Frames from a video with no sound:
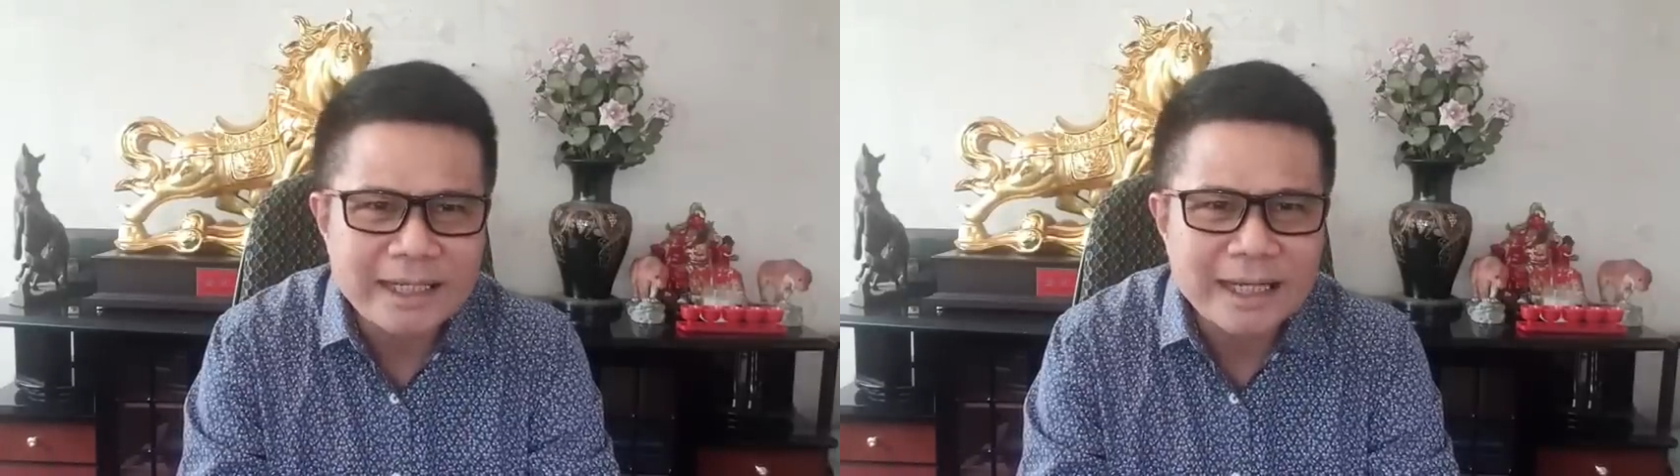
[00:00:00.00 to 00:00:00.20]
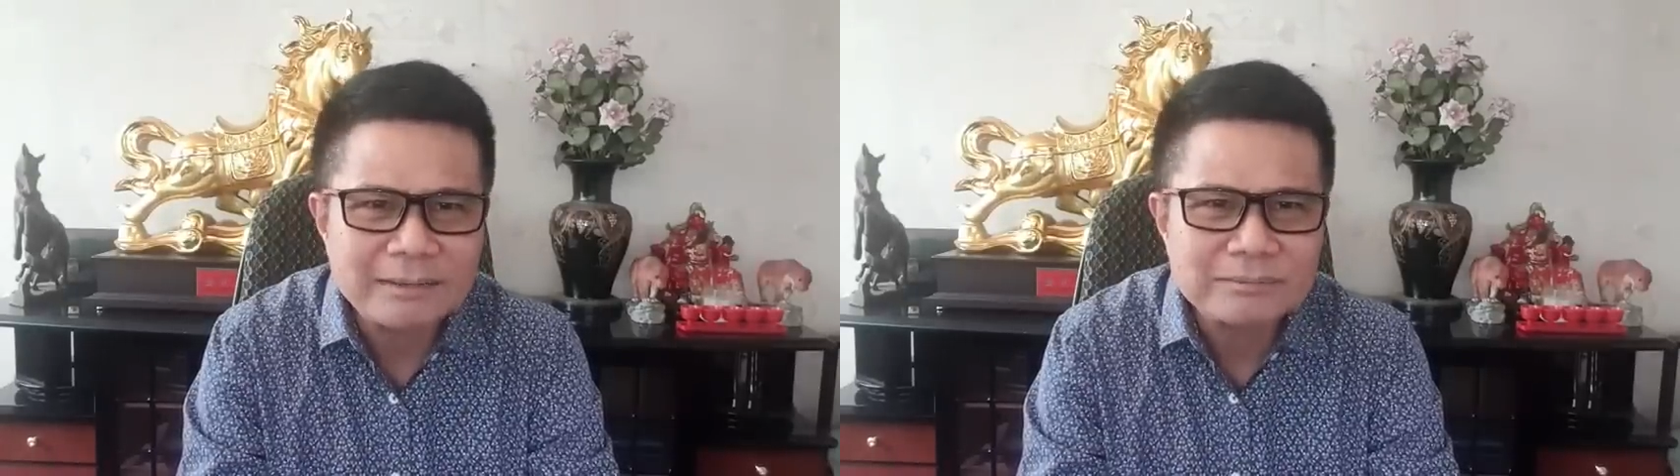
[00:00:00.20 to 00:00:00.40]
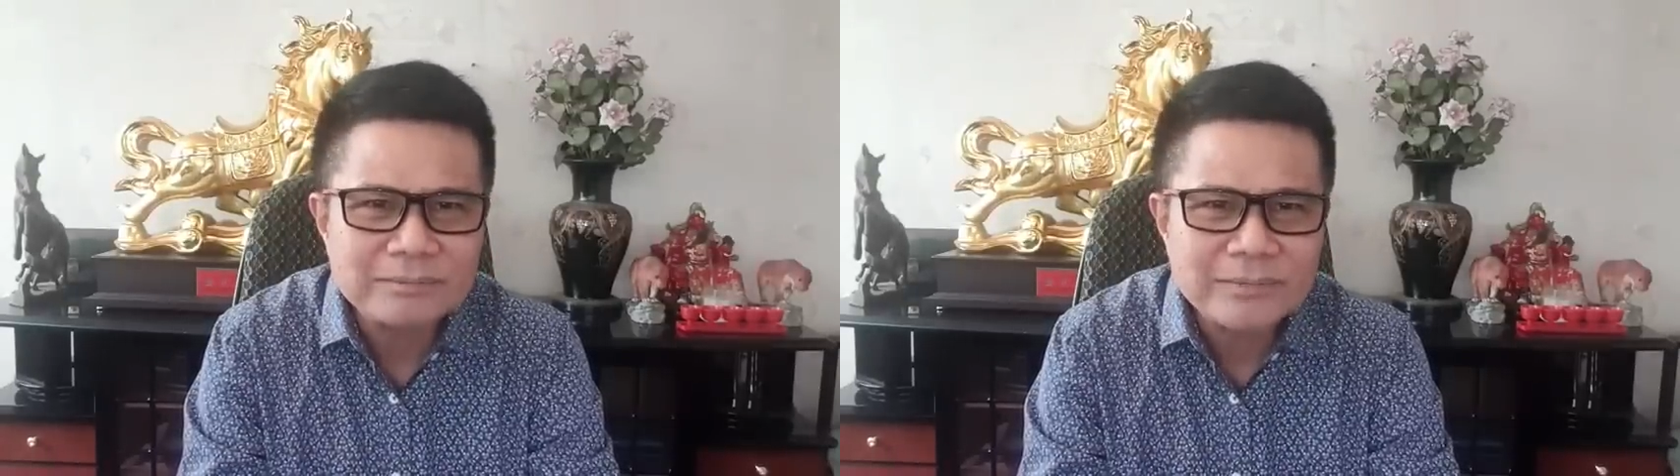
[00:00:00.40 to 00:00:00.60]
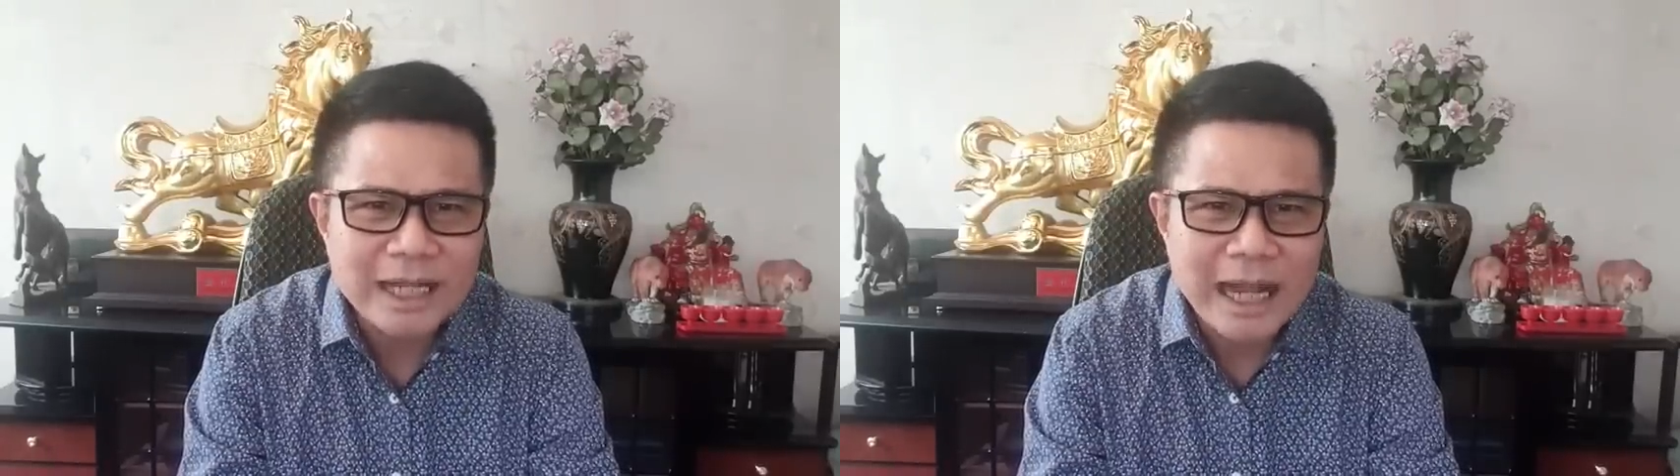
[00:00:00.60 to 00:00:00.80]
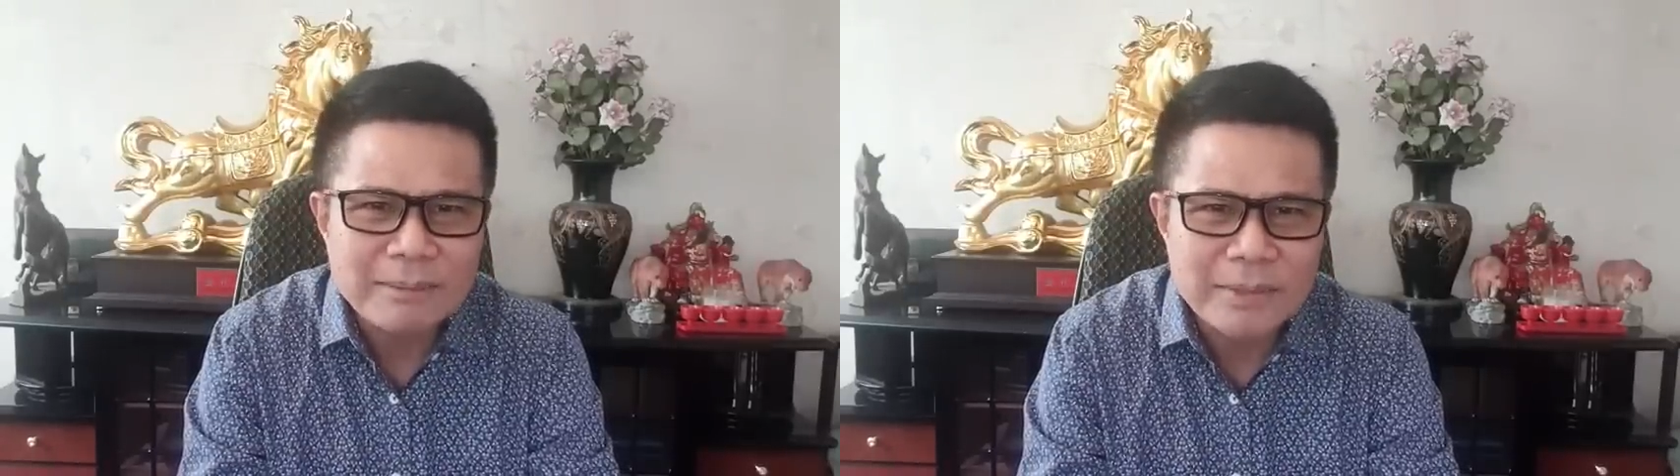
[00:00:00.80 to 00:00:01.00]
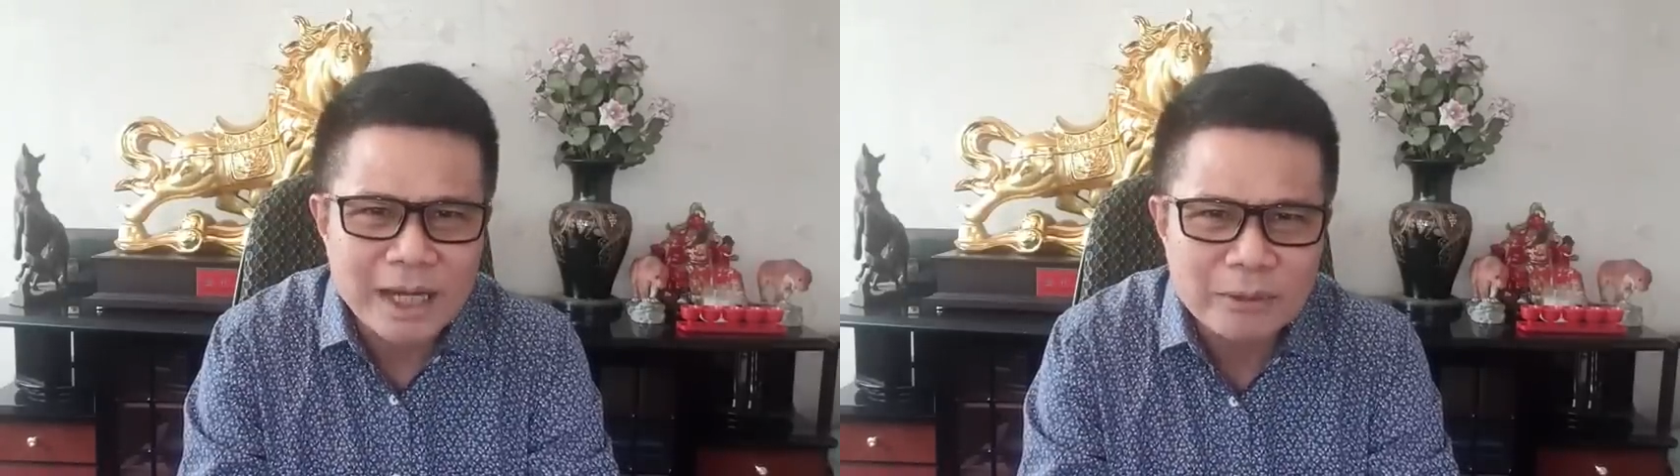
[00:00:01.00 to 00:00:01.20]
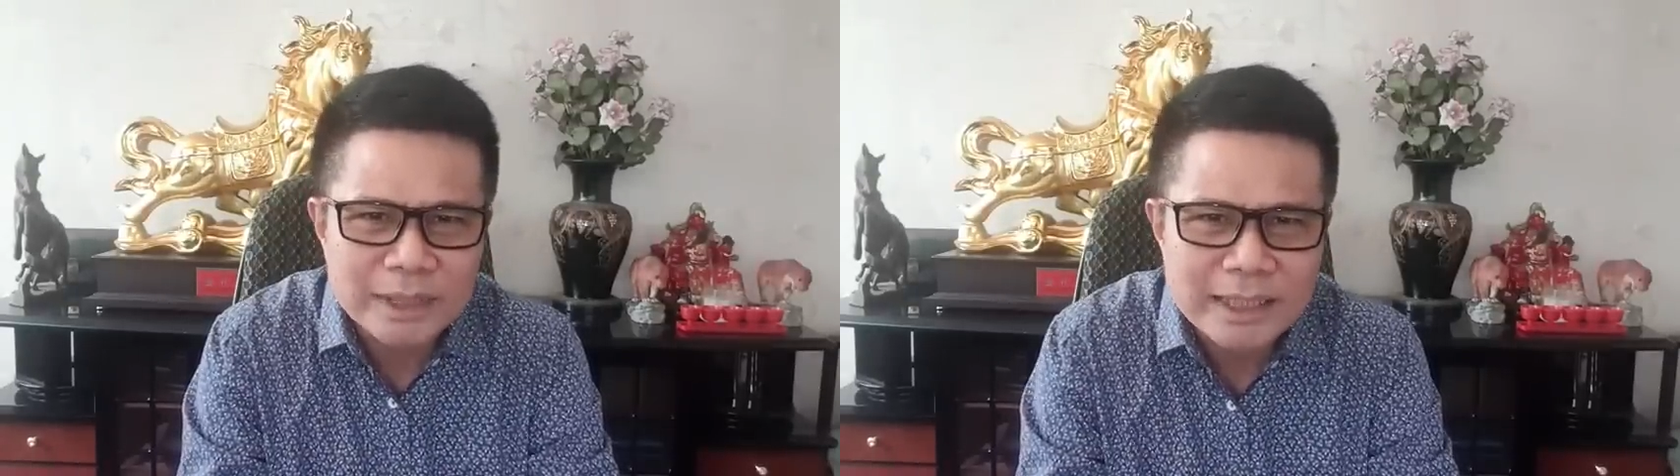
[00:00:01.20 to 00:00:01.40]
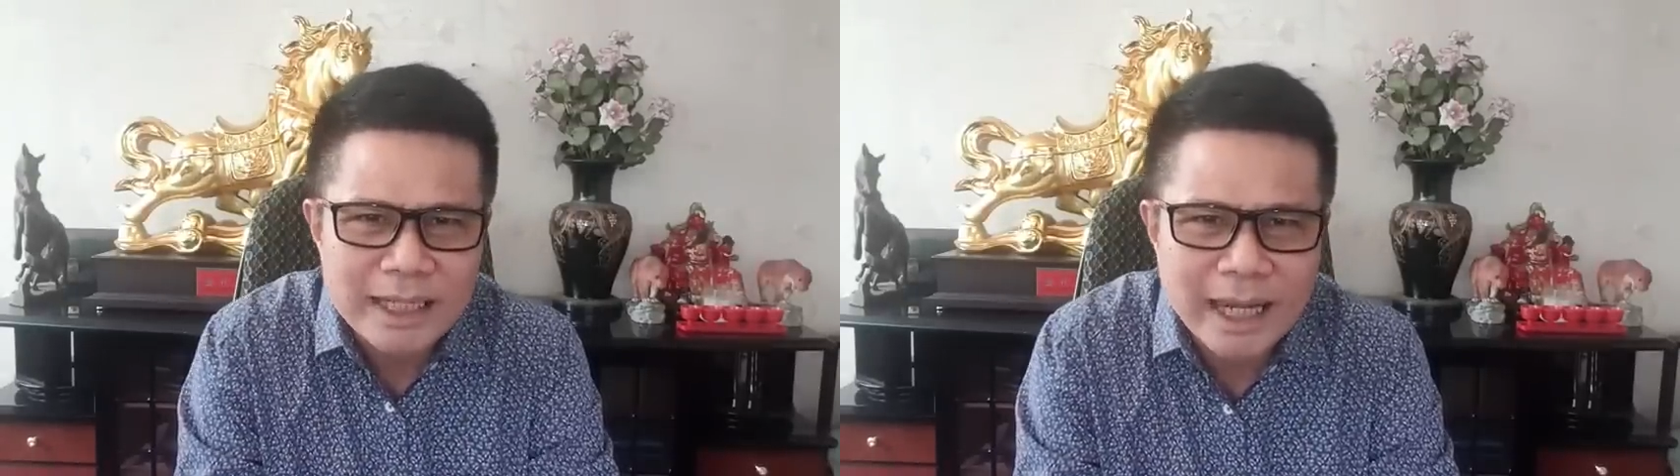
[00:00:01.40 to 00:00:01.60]
นะครับการเมืองคุณ
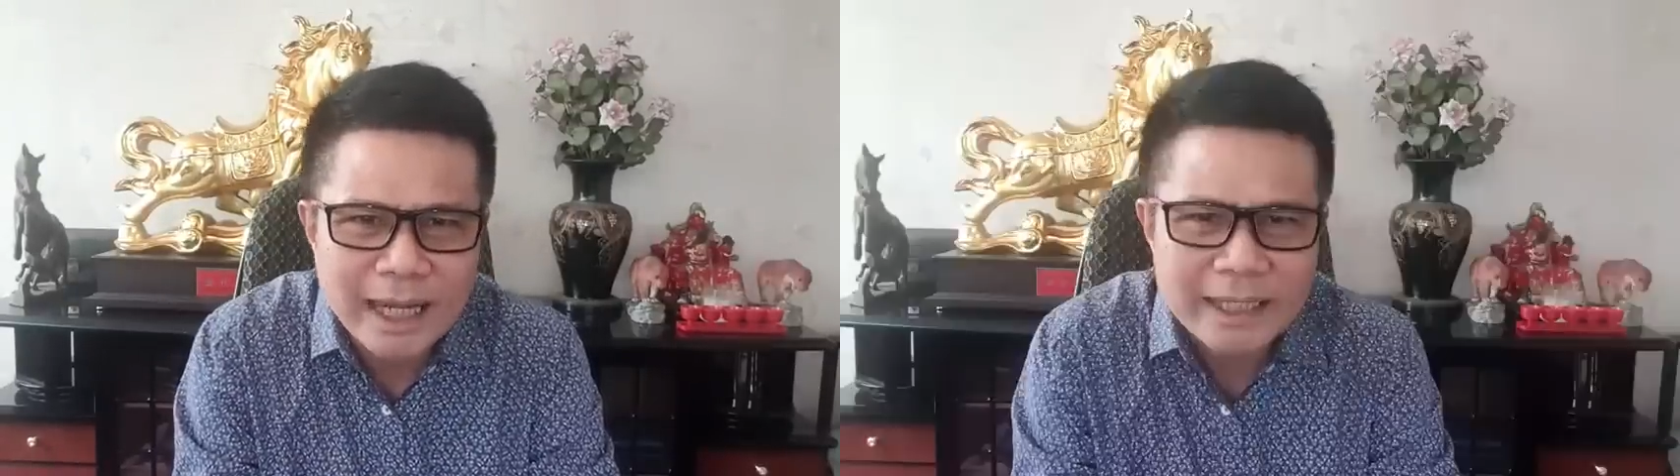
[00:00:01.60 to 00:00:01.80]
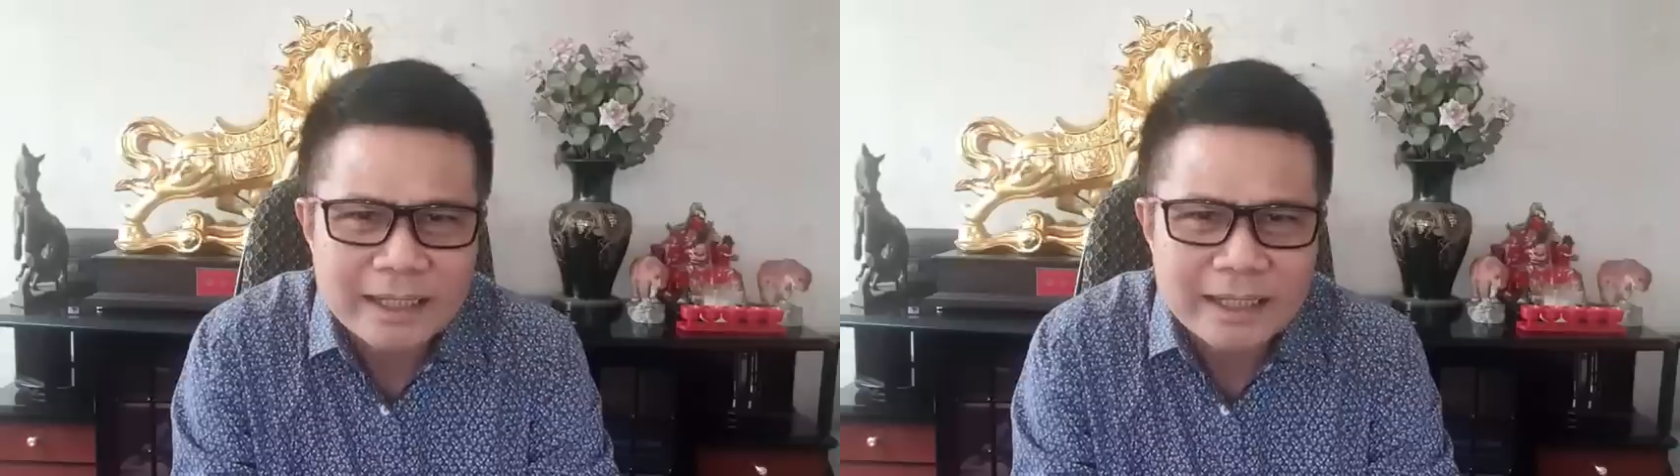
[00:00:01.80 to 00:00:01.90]
คิดยังไง